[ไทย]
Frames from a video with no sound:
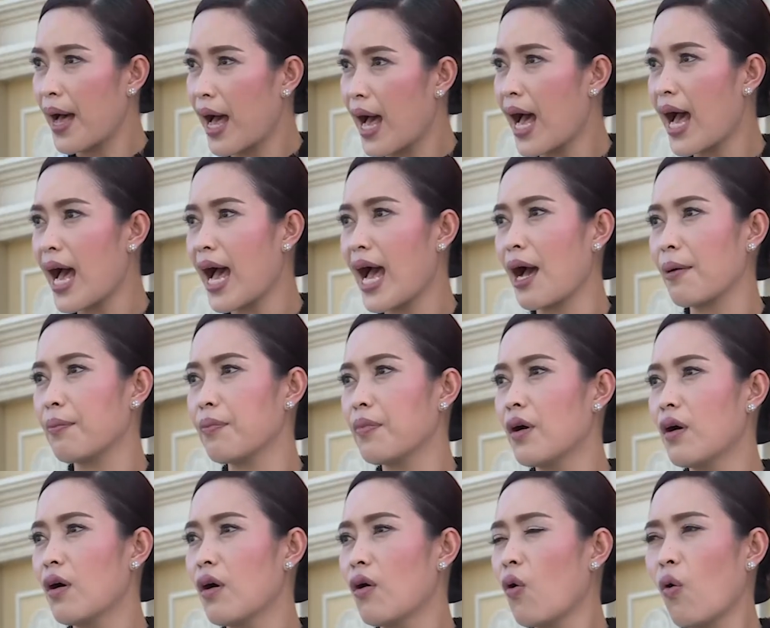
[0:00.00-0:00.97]
ภาพ
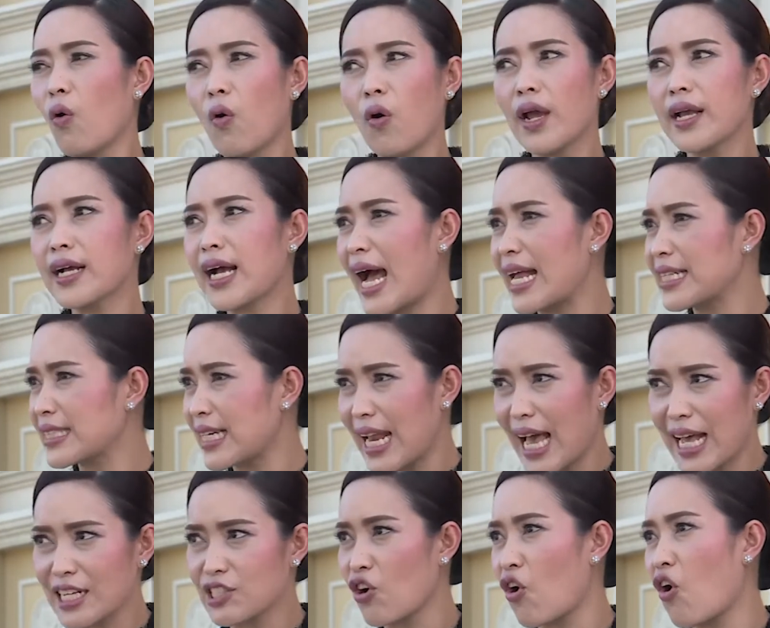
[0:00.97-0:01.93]
โอ้ยการจ
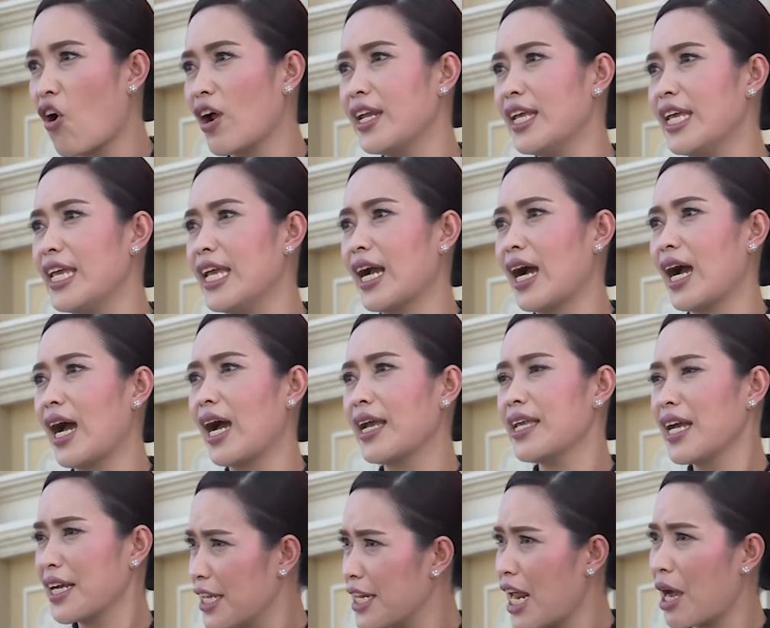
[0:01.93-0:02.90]
ราจรอีกอะคะ่ะ
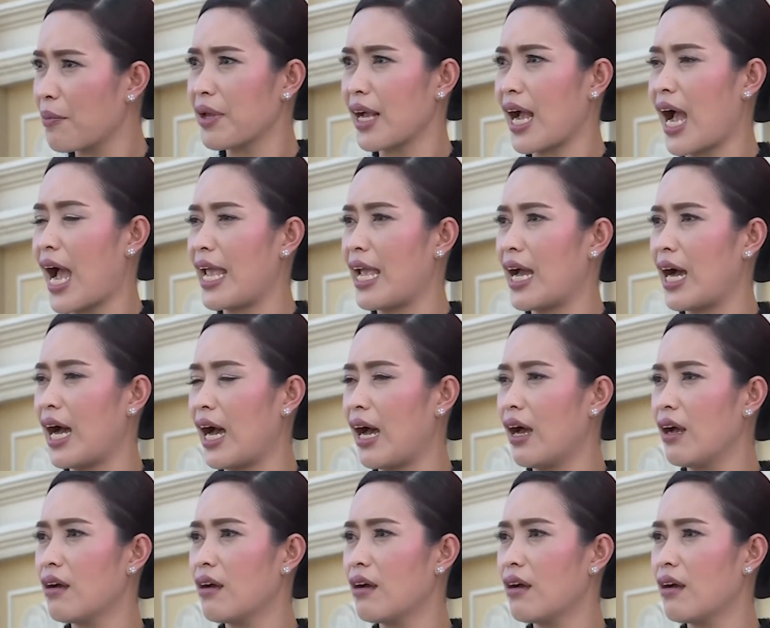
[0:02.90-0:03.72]
อย่างนี้ทำยังไงอะคะ